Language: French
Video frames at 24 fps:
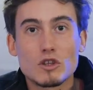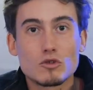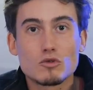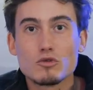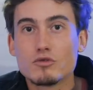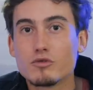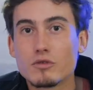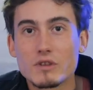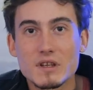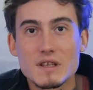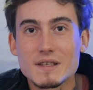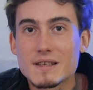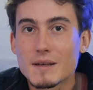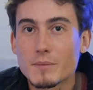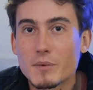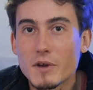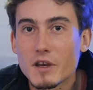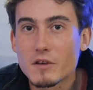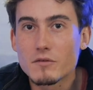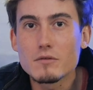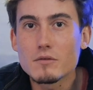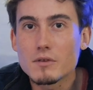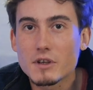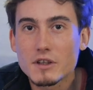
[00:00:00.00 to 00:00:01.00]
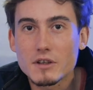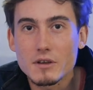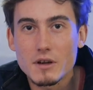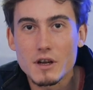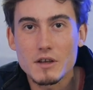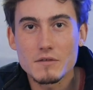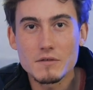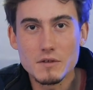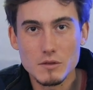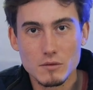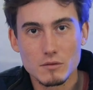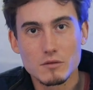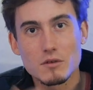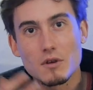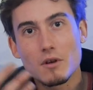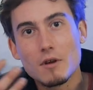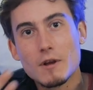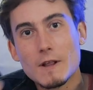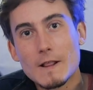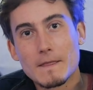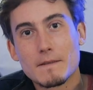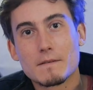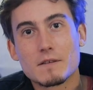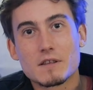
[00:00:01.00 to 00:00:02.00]
on a toujours des imprévus hein, dans la vie, donc euh,
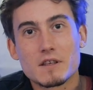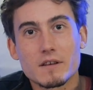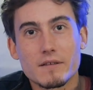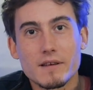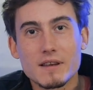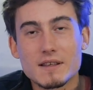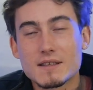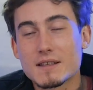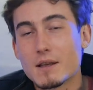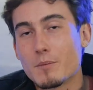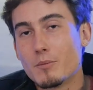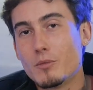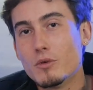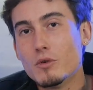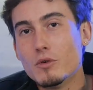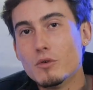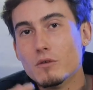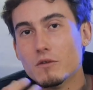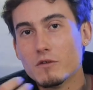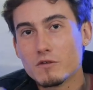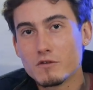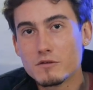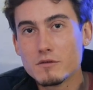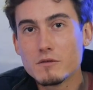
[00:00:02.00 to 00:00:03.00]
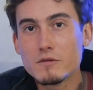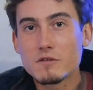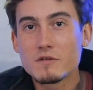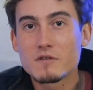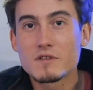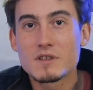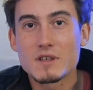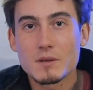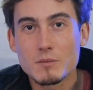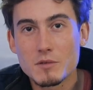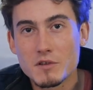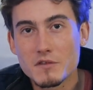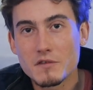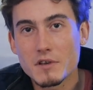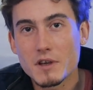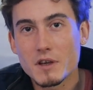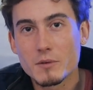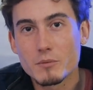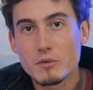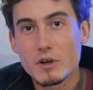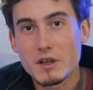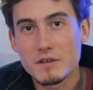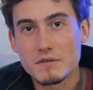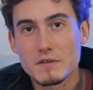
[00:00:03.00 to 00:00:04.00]
c'est vrai que ça peut vous simplifier
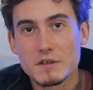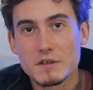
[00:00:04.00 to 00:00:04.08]
un peu la